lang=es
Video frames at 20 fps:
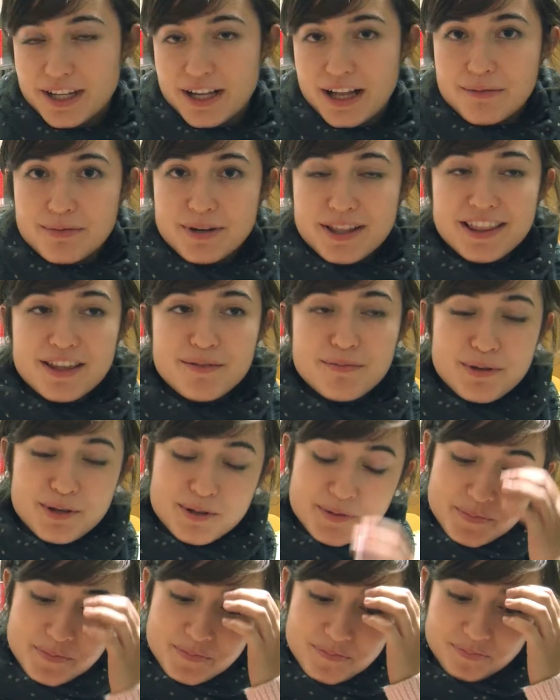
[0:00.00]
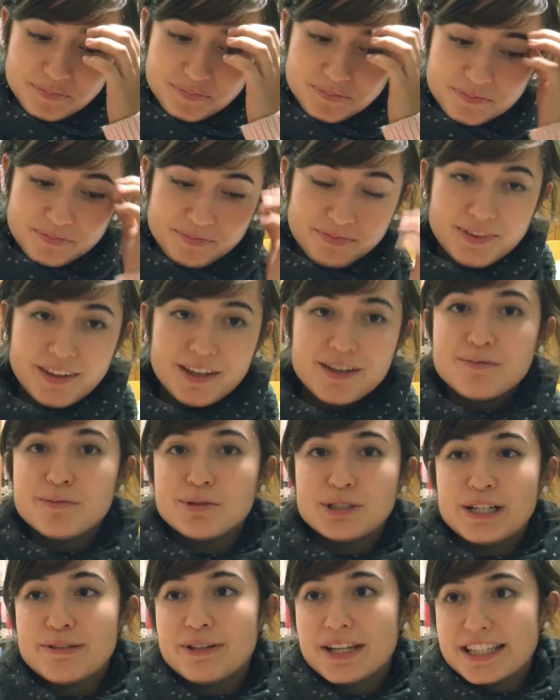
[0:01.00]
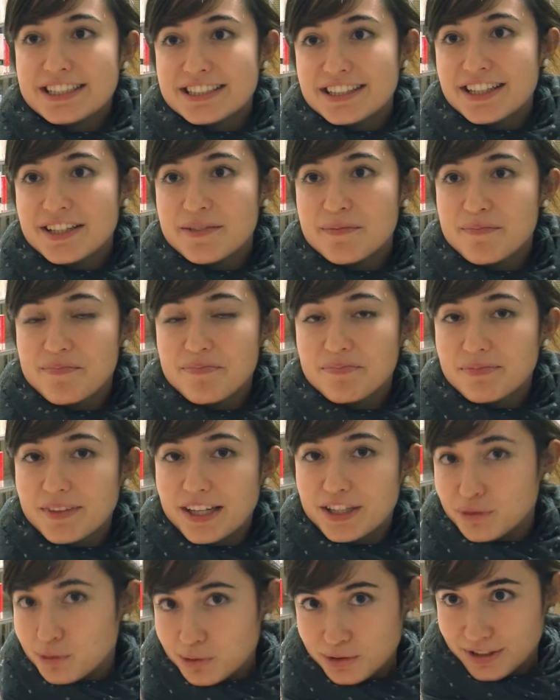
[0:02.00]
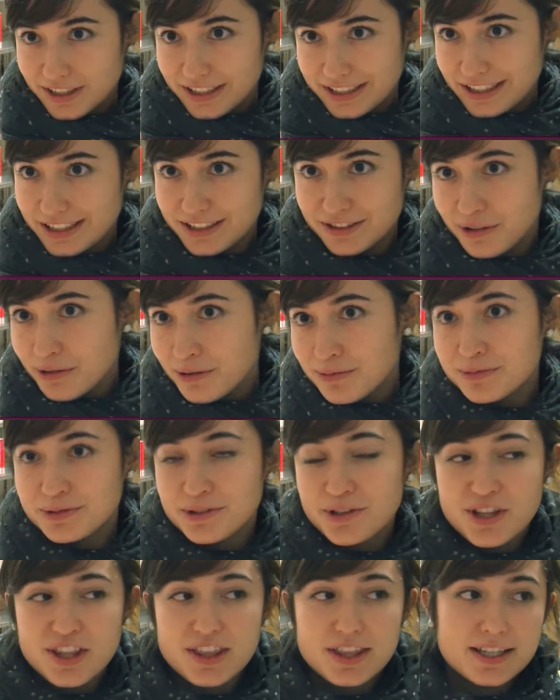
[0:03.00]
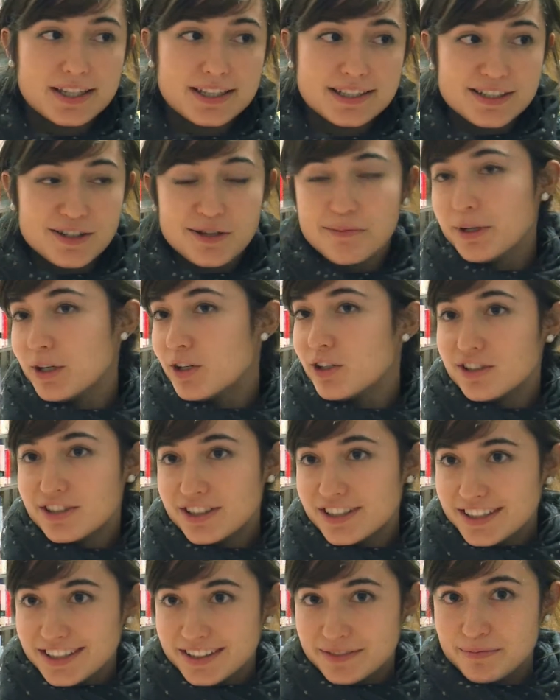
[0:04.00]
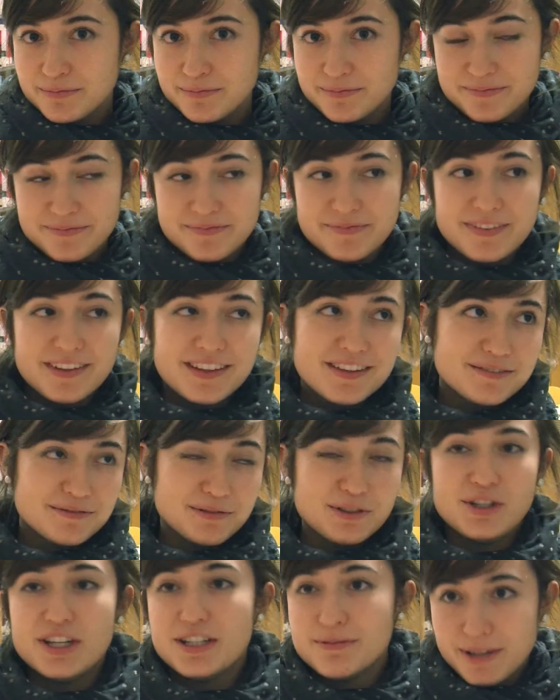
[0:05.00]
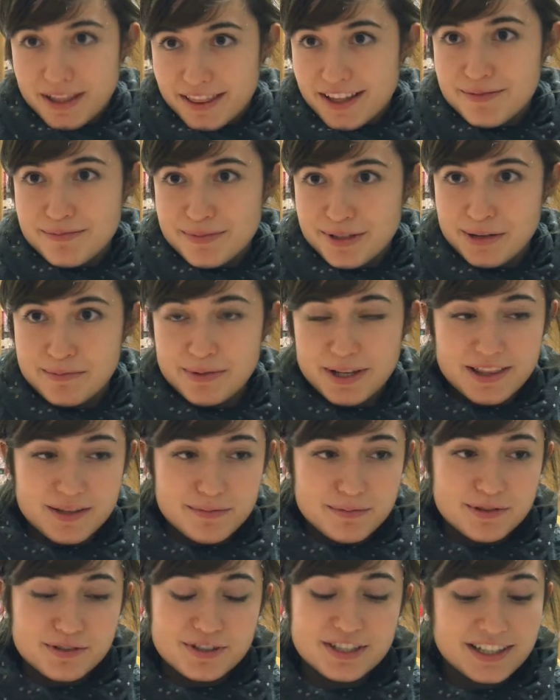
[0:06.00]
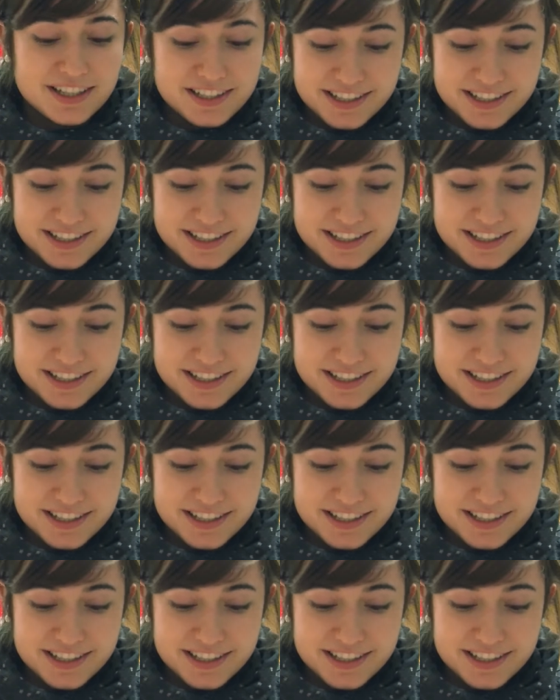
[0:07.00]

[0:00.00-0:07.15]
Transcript: Al principio, pues la verdad es que asustas. A todo el mundo dice es lo mejor y es verdad, pero al principio sí que